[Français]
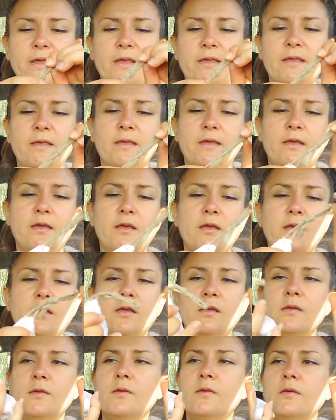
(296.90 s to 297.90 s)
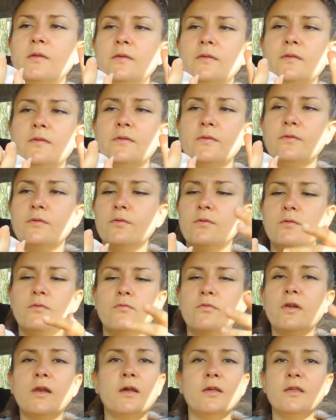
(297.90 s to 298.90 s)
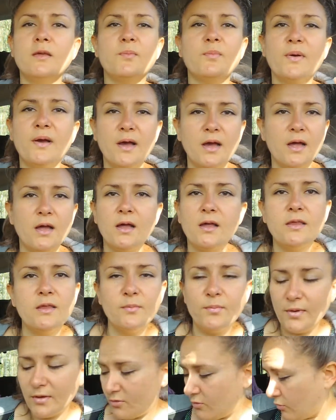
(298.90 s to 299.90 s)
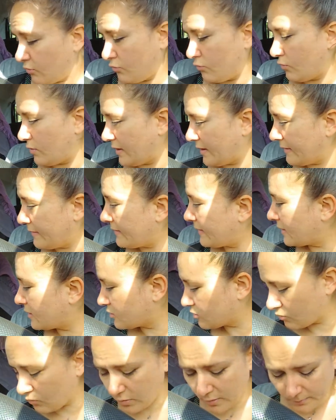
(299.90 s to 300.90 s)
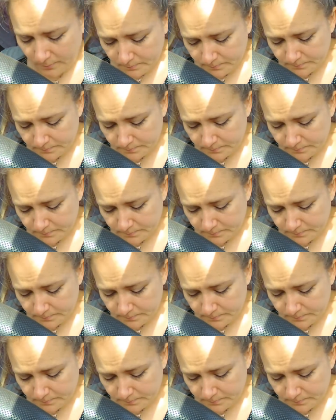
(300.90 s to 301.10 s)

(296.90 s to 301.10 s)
et voilà il n'y a pas il a pas une heure de rinçage quoi